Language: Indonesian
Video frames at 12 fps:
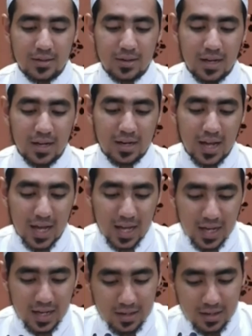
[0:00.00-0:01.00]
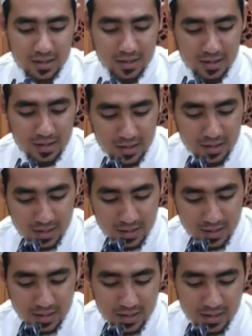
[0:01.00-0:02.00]
Karena
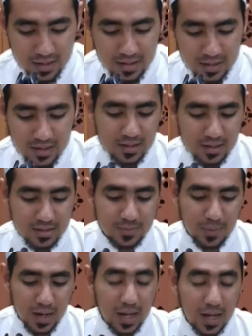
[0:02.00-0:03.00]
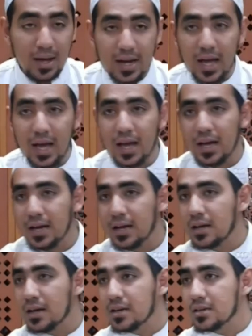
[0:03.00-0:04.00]
eh, Sebagaimana
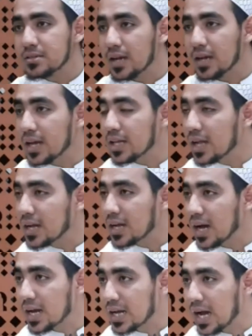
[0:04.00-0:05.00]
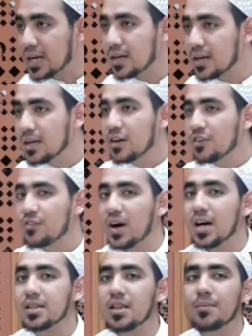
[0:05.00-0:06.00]
sering kita dengarkan
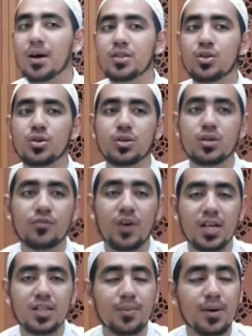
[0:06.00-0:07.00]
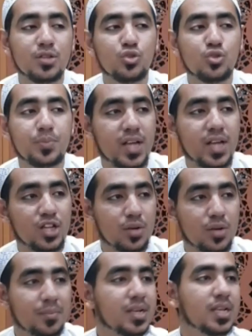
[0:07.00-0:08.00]
Fatimatun Fatimatu
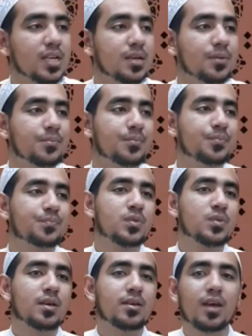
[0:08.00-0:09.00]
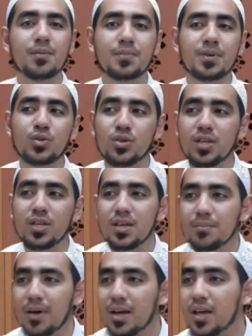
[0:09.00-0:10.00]
bid'atun minni yakbiduni
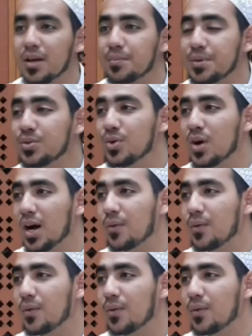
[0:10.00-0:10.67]
ma yakbiduha wa